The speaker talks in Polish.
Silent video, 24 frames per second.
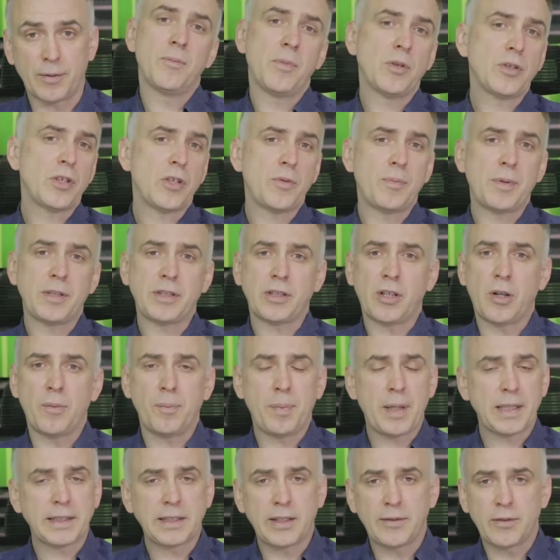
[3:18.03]
Możesz być
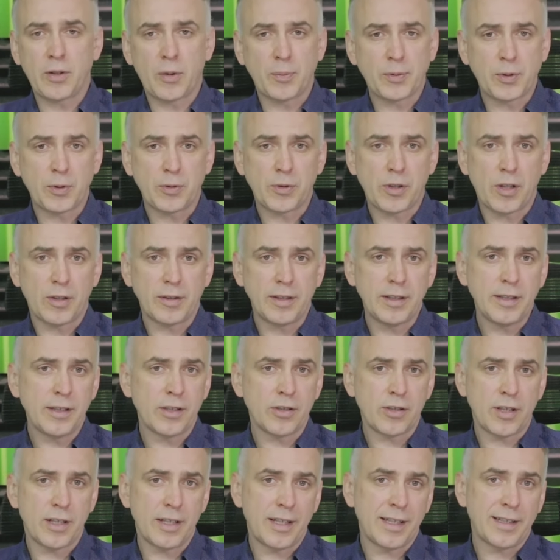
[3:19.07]
kompleksowo obsłużony,
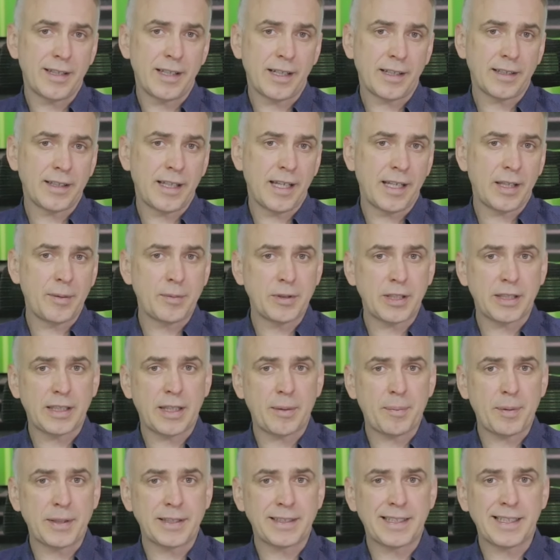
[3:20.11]
jeżeli jednak na jakimś
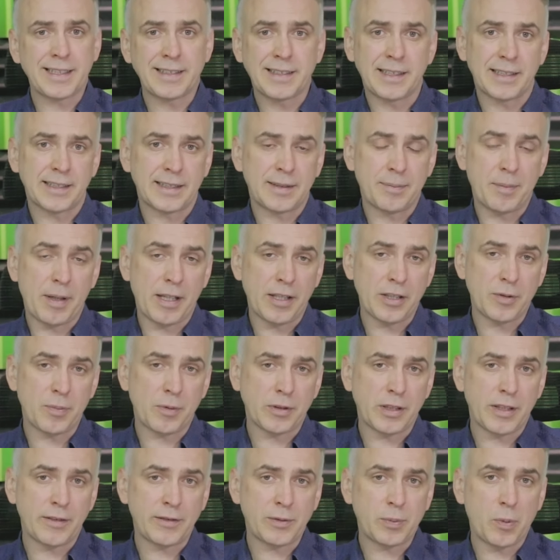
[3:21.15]
etapie zechcesz zmienić
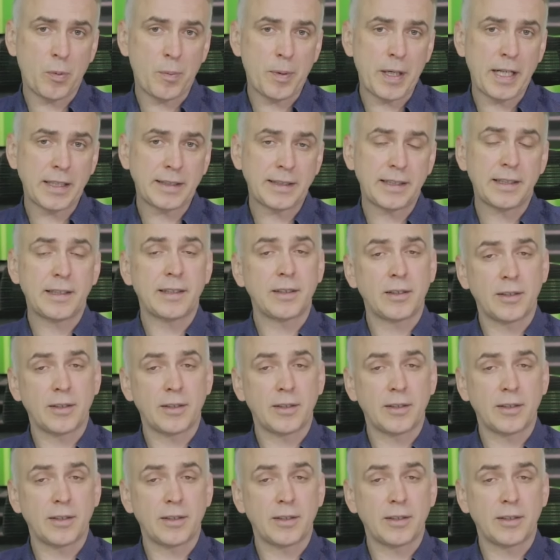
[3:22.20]
model współpracy,